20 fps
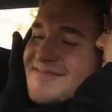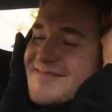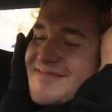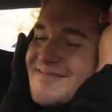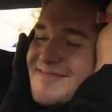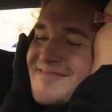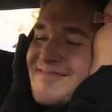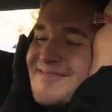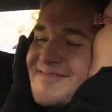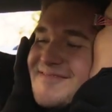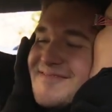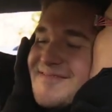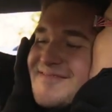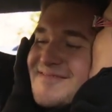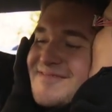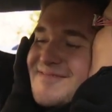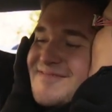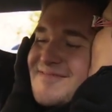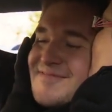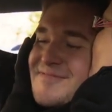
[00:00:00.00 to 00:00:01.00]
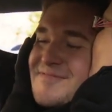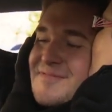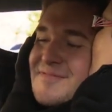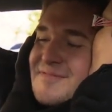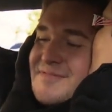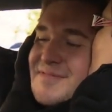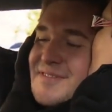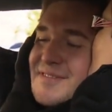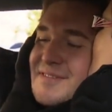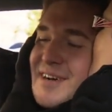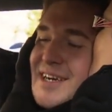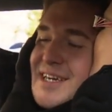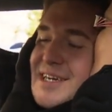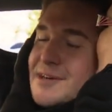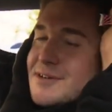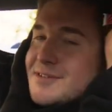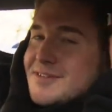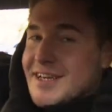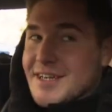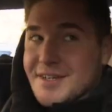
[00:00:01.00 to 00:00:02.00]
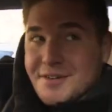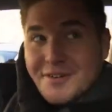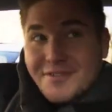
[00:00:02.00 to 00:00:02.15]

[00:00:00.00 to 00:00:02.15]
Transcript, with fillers: Das hat er. War ja auch dringend